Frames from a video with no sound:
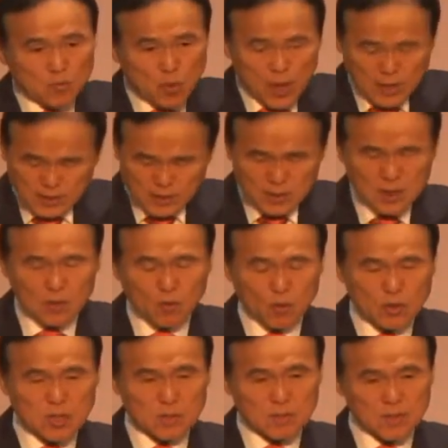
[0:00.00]
죄 짓는
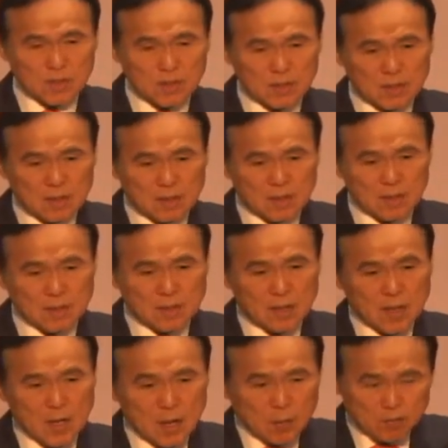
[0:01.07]
곳이며
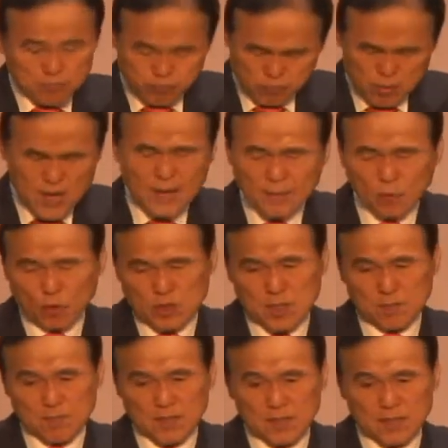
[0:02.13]
불의한
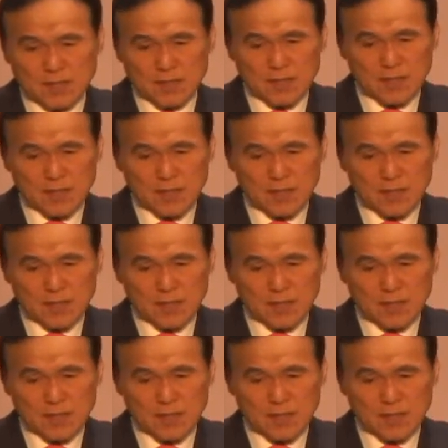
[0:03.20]
곳입니다.